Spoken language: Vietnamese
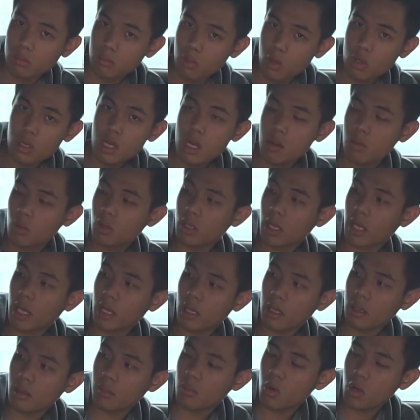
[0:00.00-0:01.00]
mỗi người một
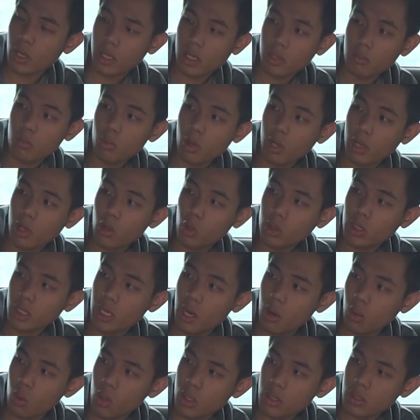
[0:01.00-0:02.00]
ghế một cái một cái gối tự
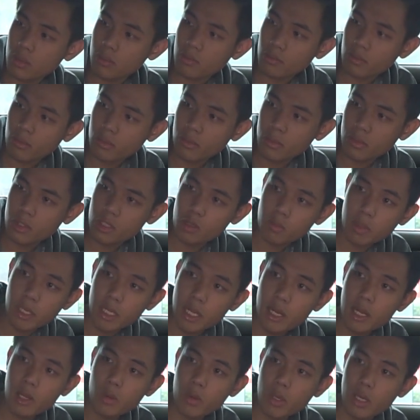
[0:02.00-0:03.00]
đầu luôn trong
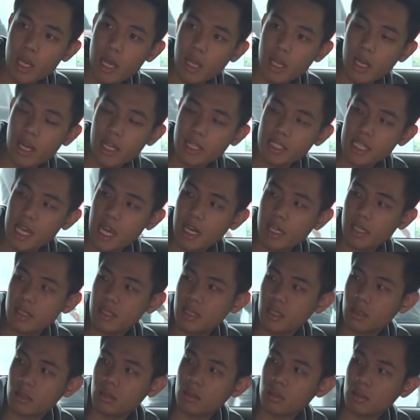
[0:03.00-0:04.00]
khi đấy là Hyundai Elantra thì
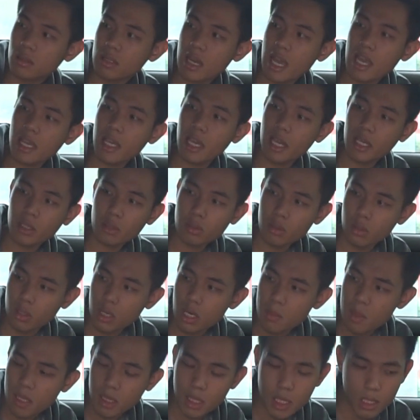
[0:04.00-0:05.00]
chỉ có hai ghế thôi
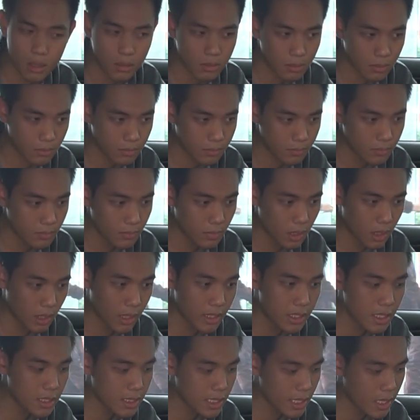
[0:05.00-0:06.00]
hơi bất tiện ở
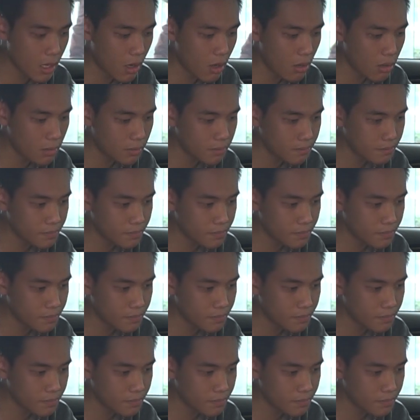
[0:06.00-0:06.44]
cái chiếc xe đó